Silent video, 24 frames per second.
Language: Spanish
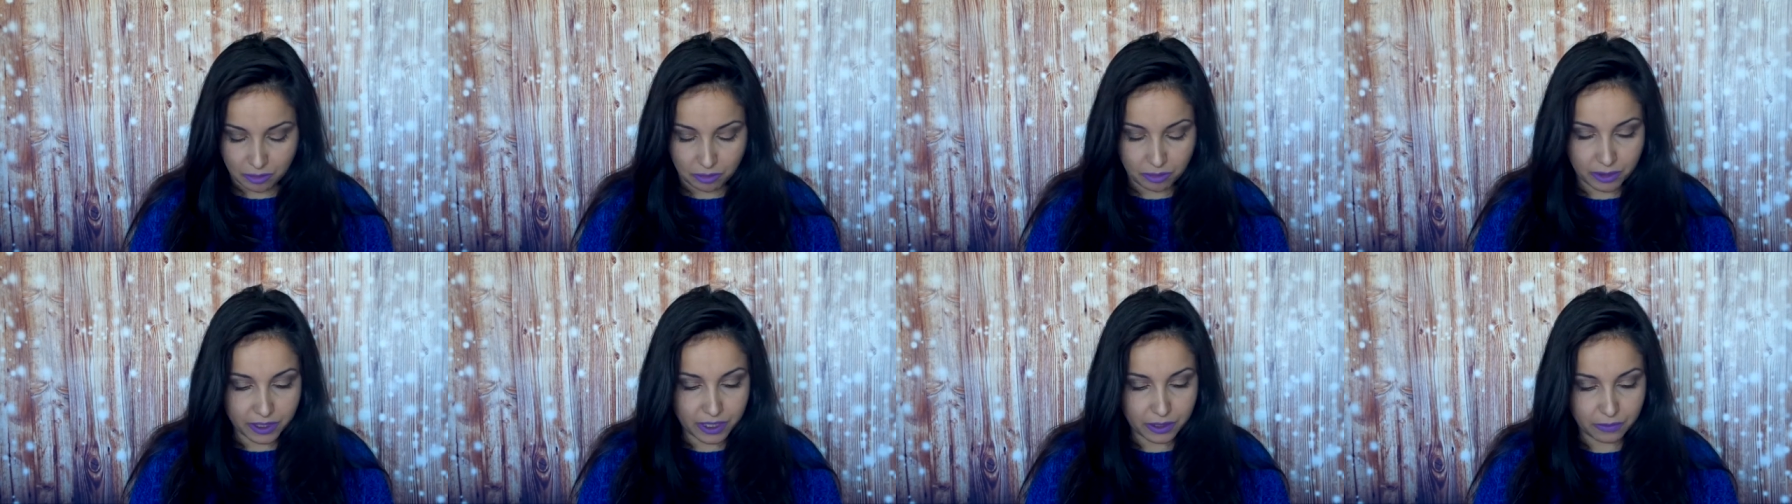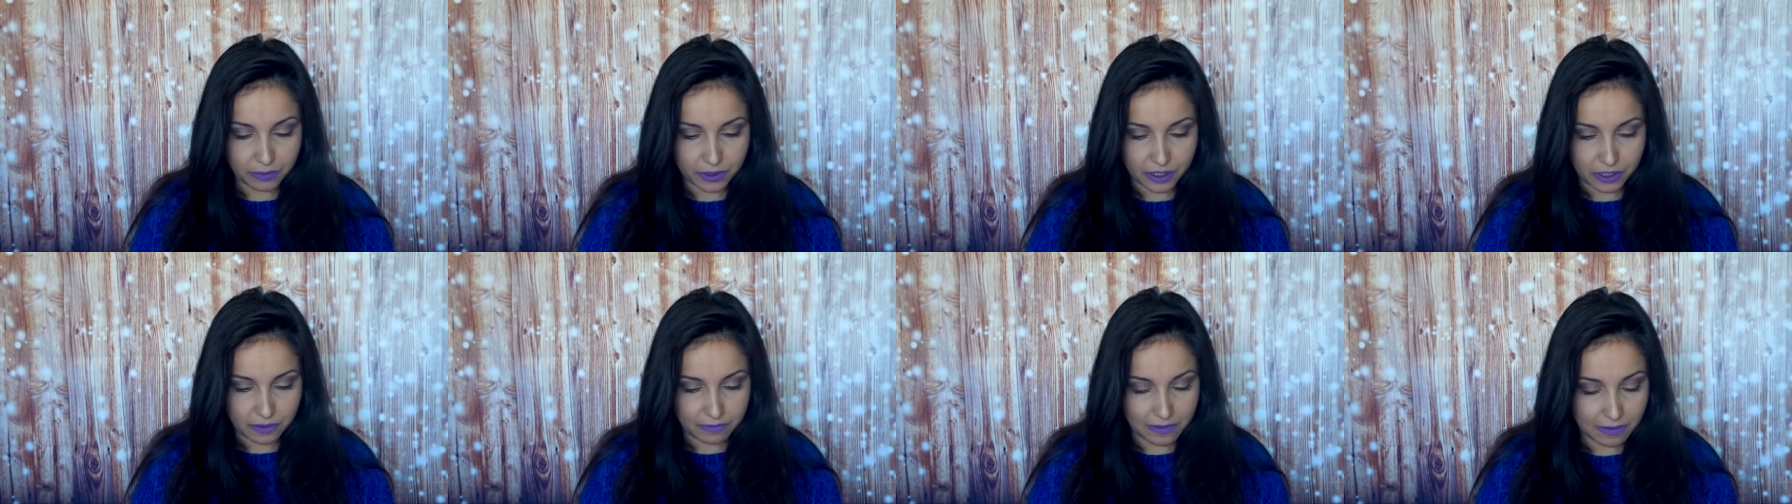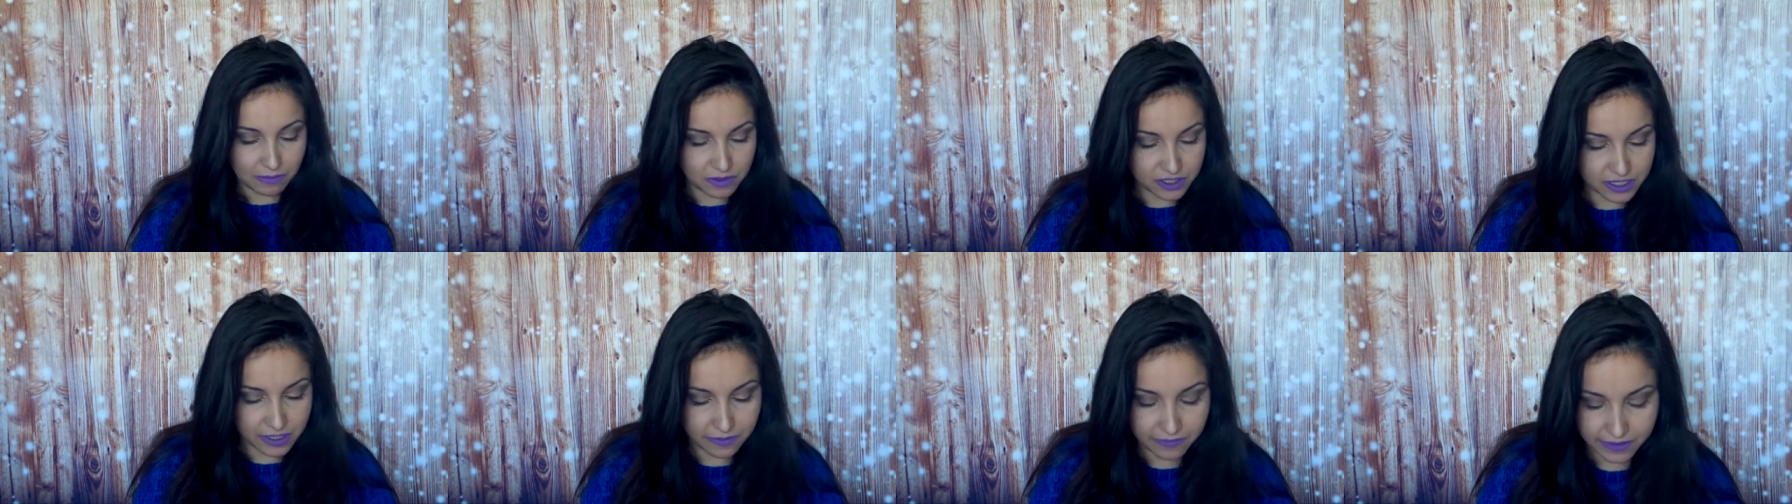Pero bueno,
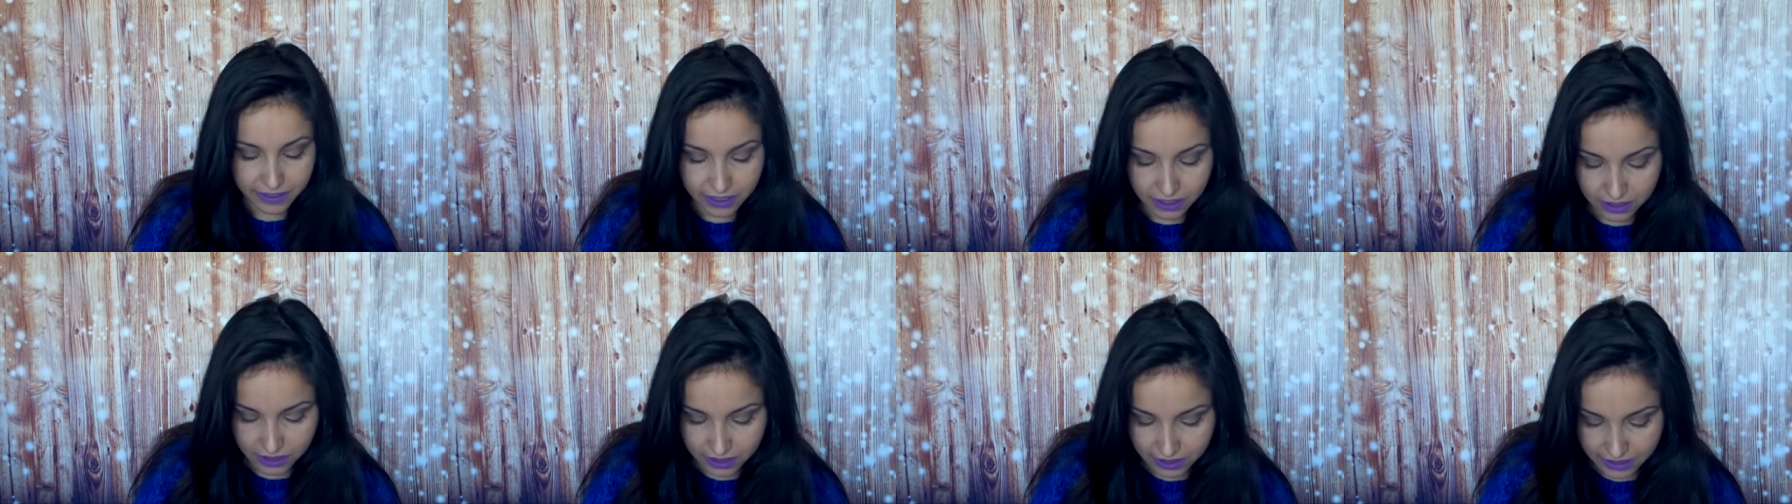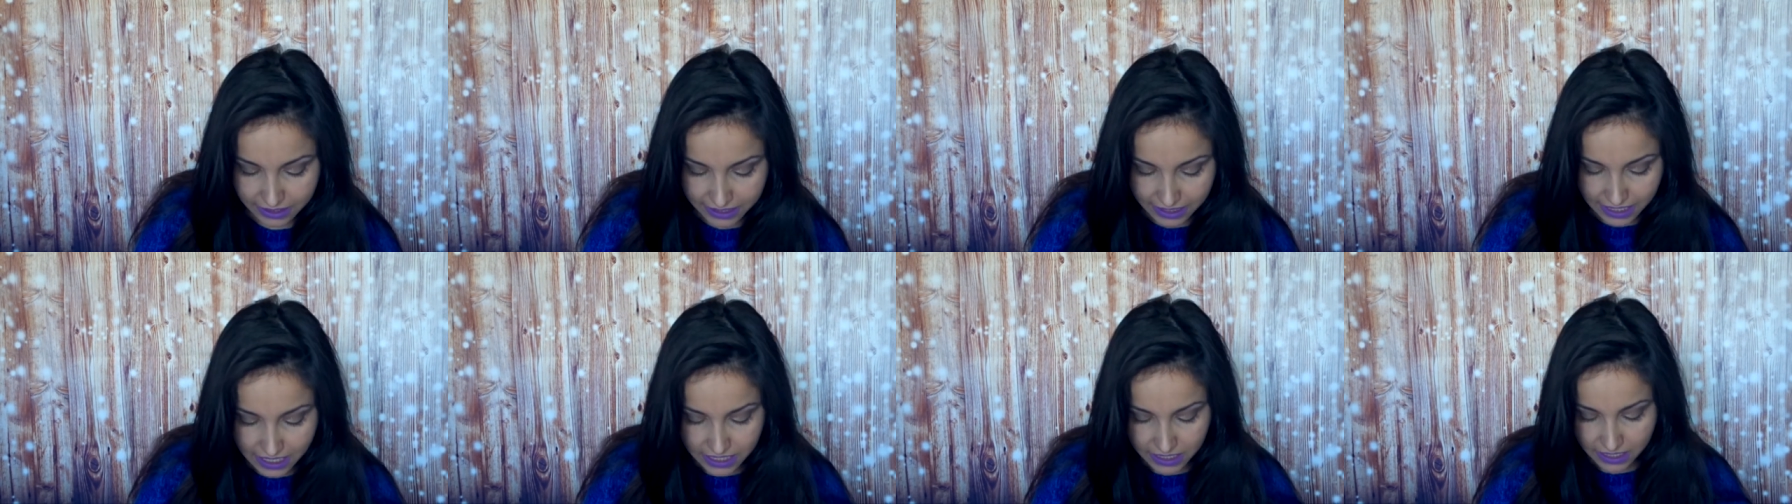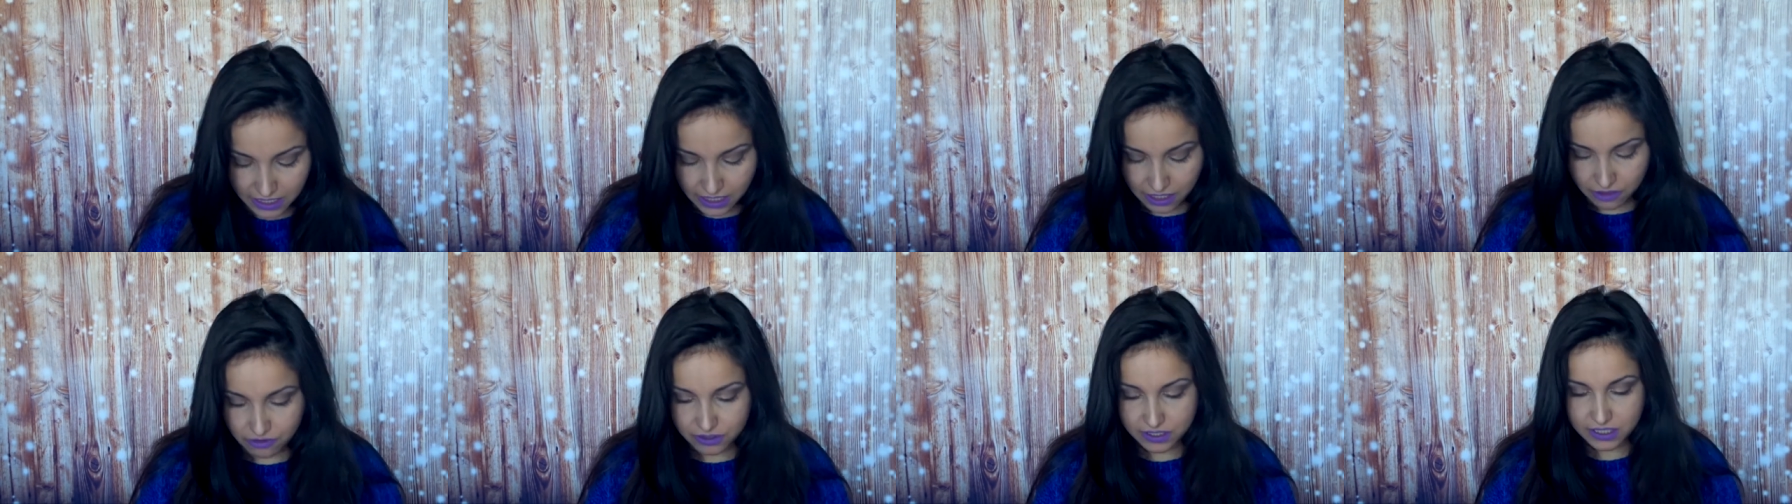vamos a ver qué ha
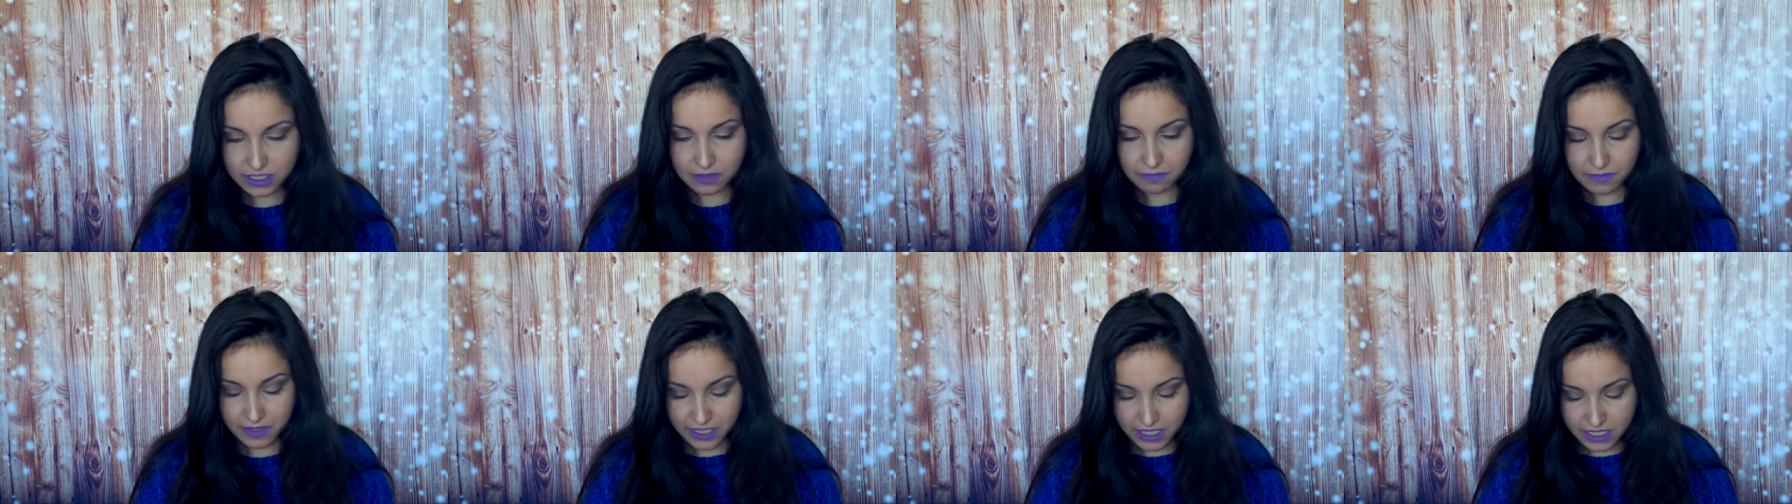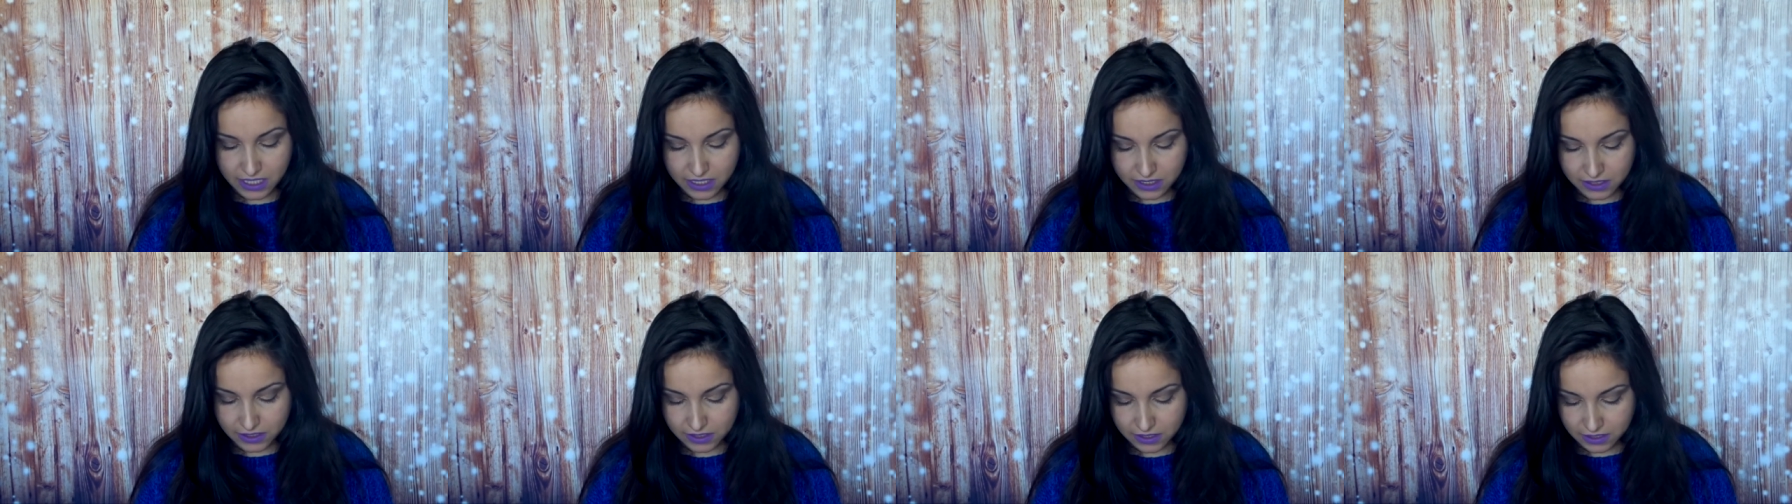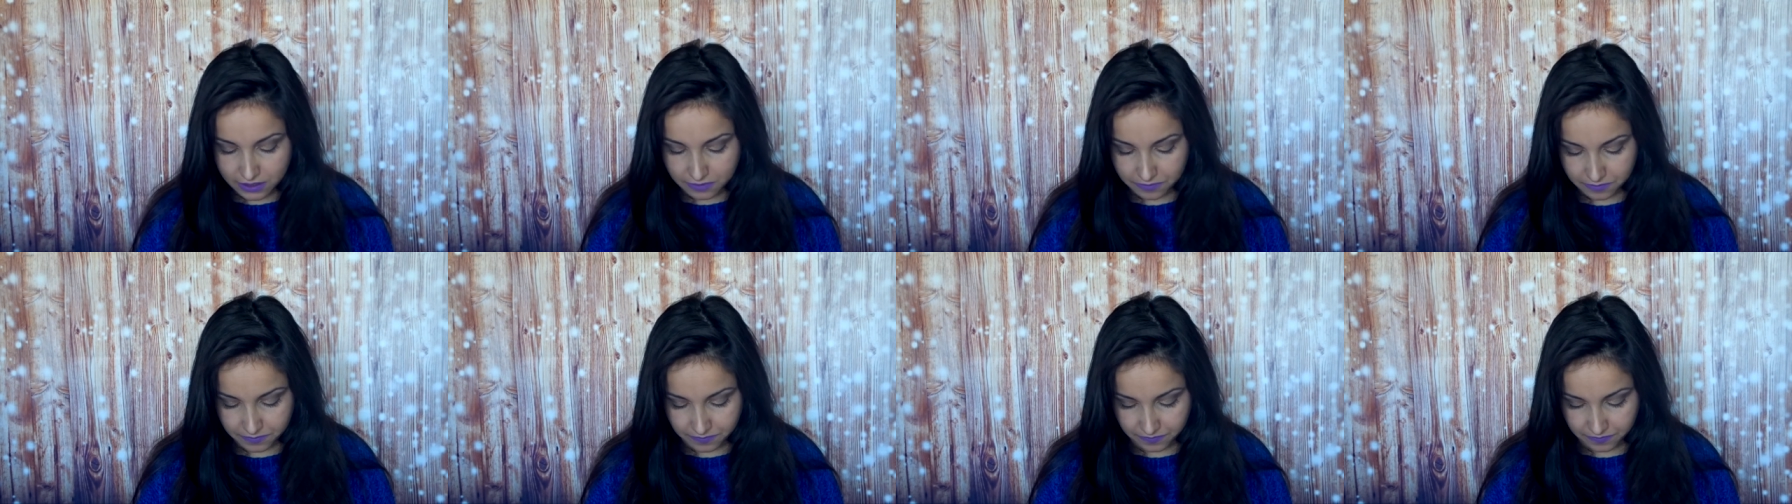llegado este mes.